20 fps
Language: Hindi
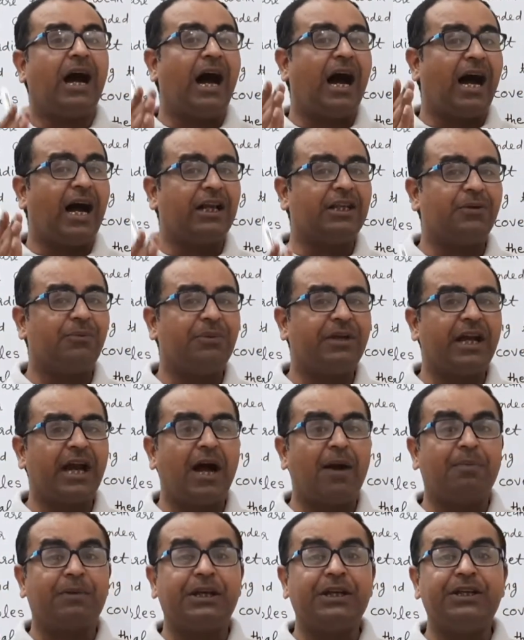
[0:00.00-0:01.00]
आज हमने
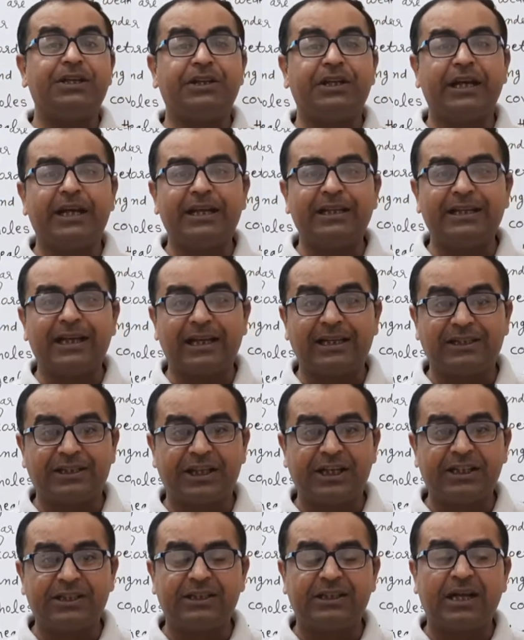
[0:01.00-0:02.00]
आपकी स्टेंजा
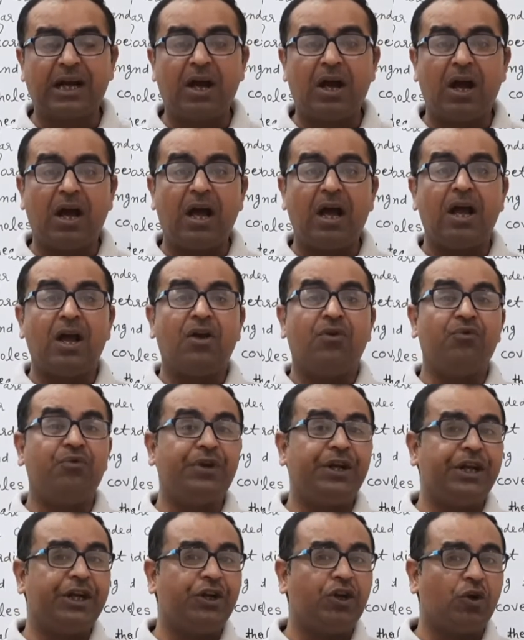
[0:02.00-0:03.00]
सिक्स का
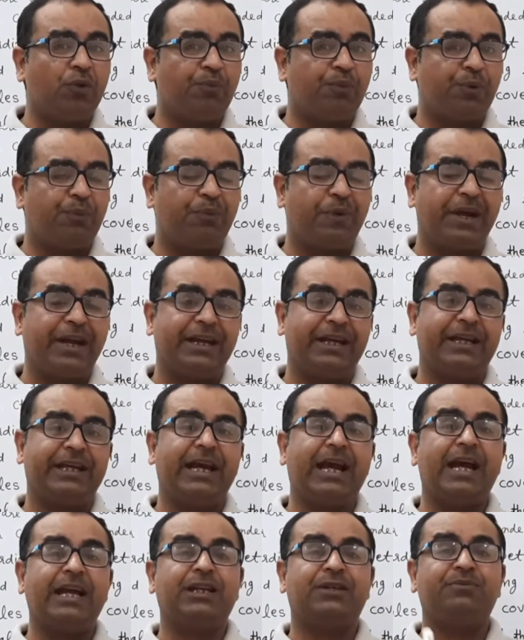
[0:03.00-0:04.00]
वीडियो प्रिपेयर
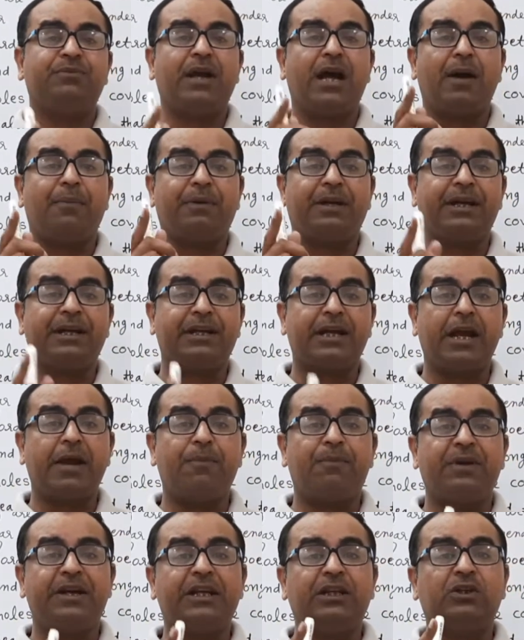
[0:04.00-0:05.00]
किया है इसमें आपके
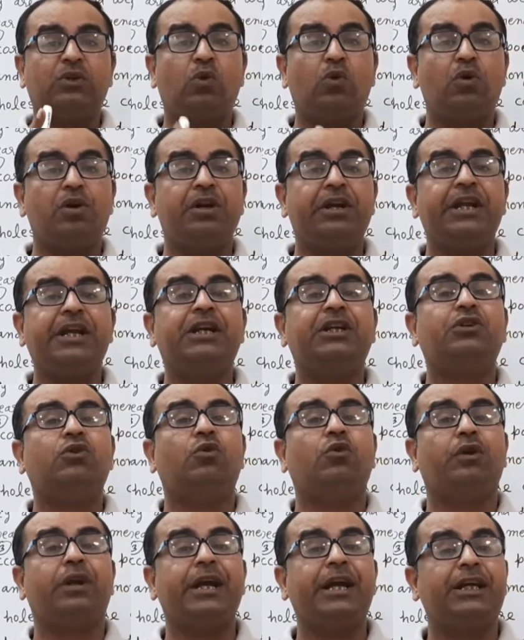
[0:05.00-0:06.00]
रेफरेंस कॉन्टेक्स्ट
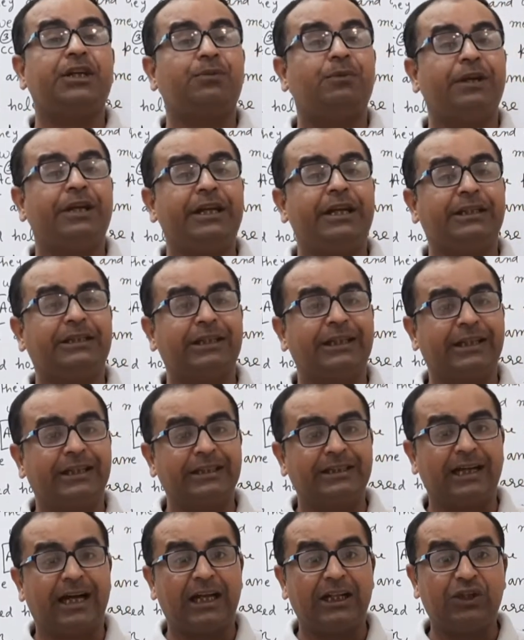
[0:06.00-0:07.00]
और एक्सप्लेनेशन के
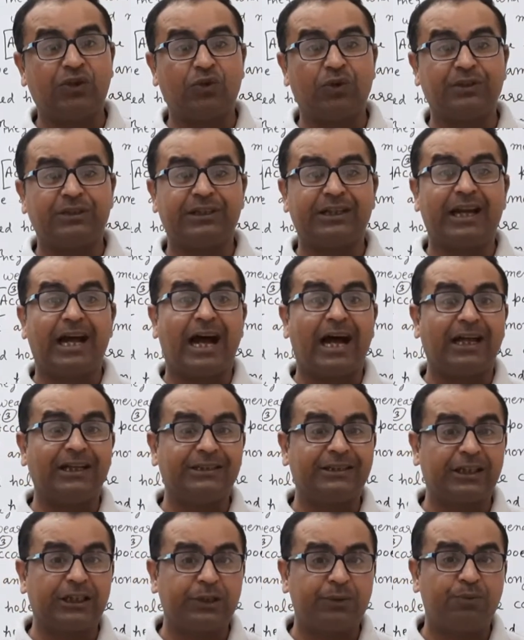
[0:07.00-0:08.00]
साथ क्वेश्चन
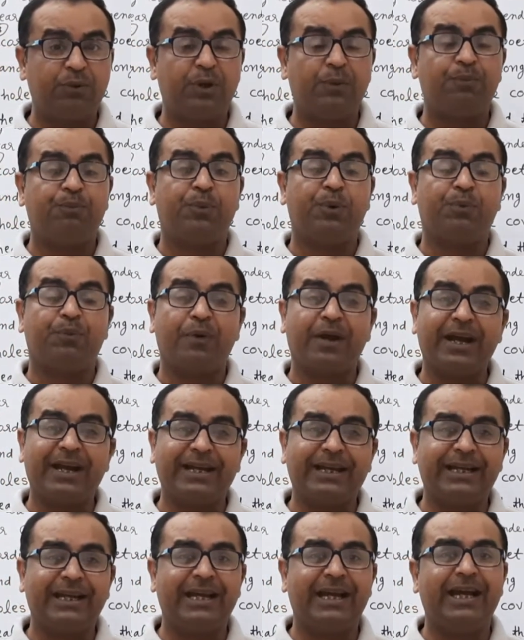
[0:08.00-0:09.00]
आंसर्स भी
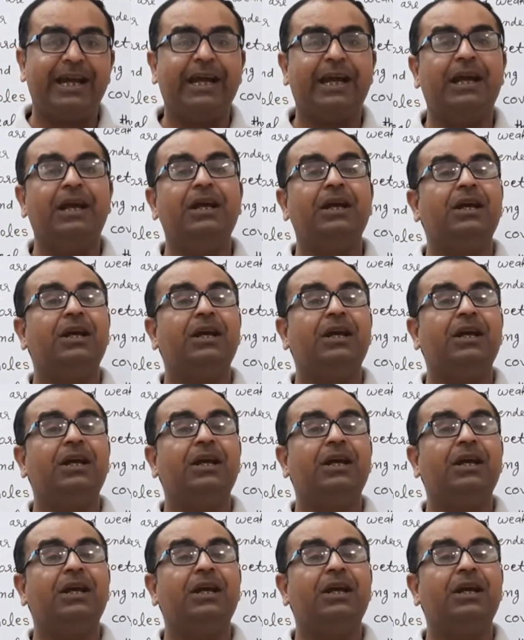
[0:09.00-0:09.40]
प्रिपेयर किए हैं